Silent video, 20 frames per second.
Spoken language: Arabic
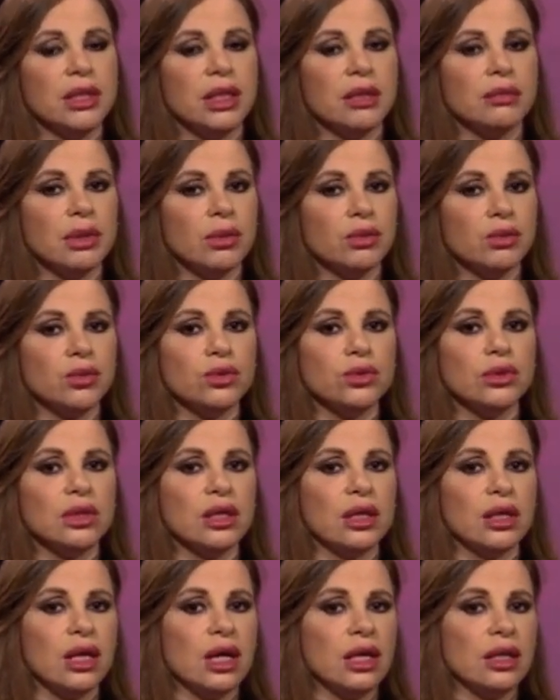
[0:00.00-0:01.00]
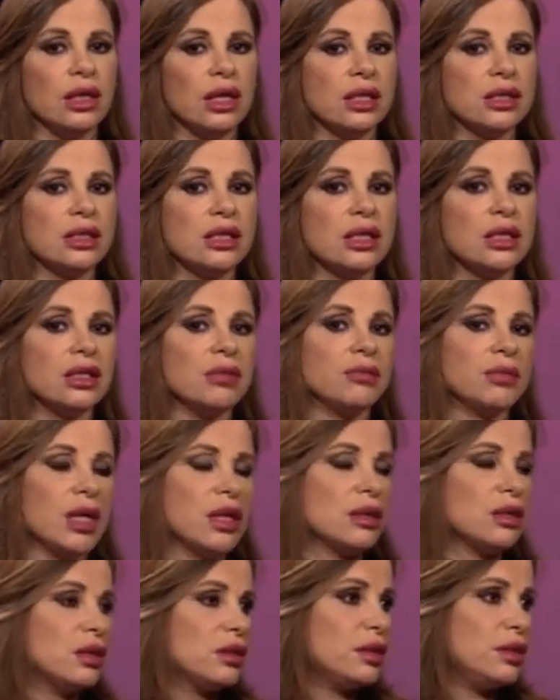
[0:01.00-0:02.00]
لمولود الاسد
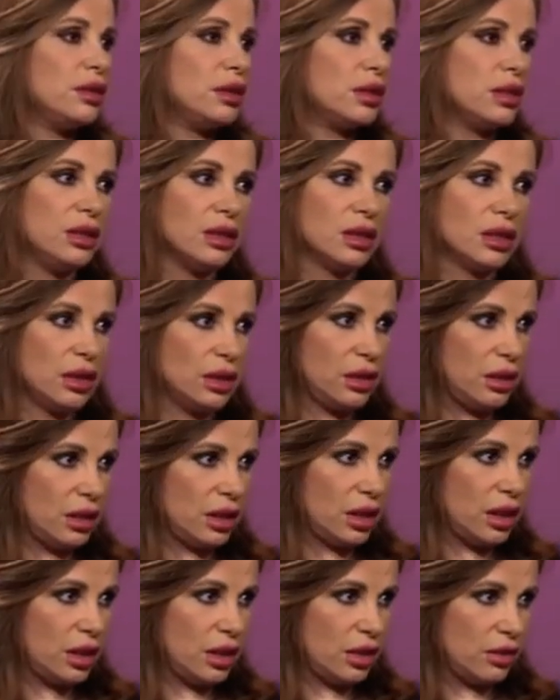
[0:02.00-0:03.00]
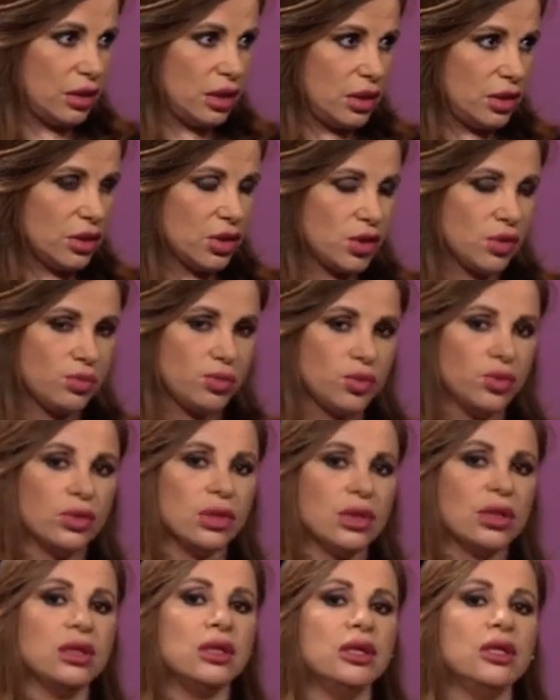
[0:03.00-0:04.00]
المحططين كثير عليه
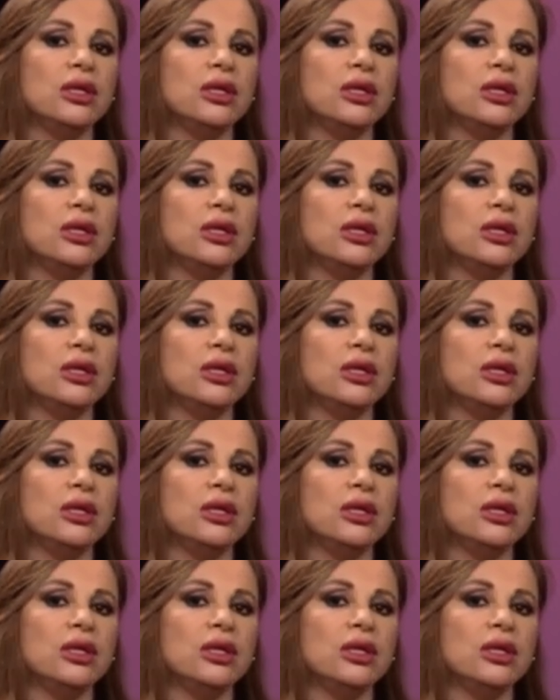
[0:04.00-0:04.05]
هالاسبوع